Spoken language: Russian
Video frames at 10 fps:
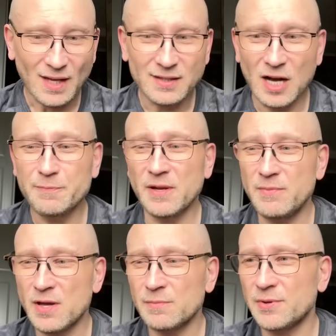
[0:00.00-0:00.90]
Как
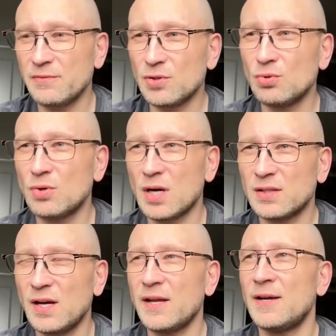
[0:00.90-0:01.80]
пример приведу,
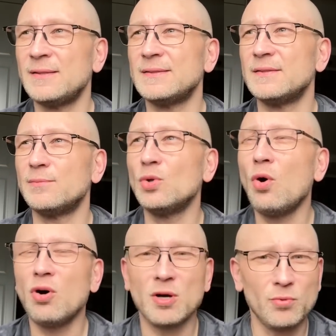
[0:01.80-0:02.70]
когда я
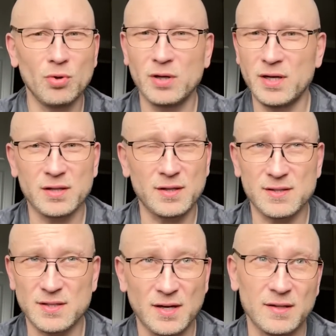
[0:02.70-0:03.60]
много-много лет
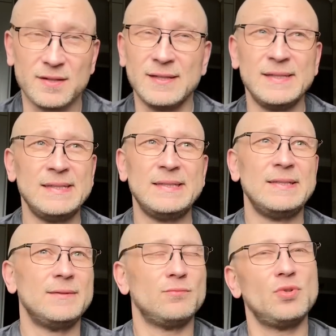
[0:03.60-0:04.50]
назад,
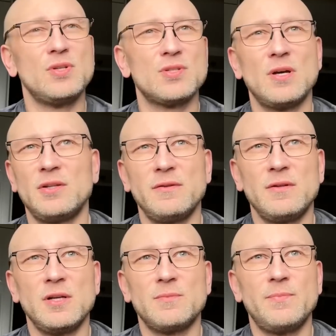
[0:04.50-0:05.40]
ну, не знаю,
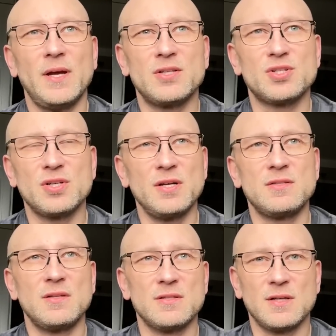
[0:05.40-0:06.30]
наверное, лет
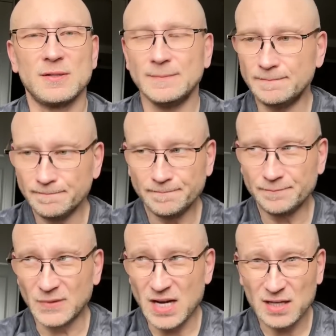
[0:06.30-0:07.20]
5-6 назад,
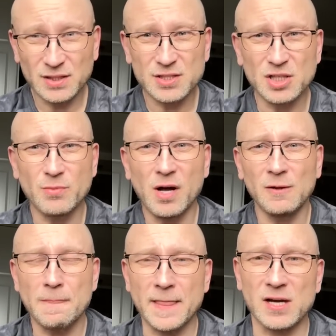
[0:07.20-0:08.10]
как-то
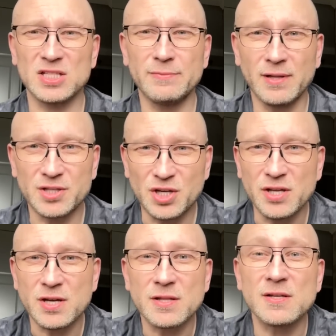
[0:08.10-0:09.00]
снимал
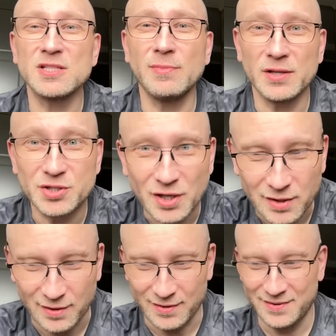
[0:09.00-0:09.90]
разоблачение на
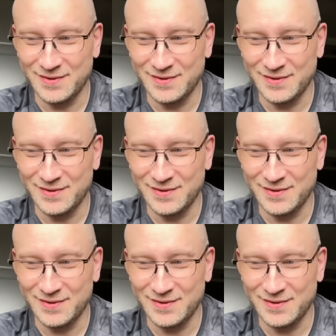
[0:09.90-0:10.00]
разоблачение.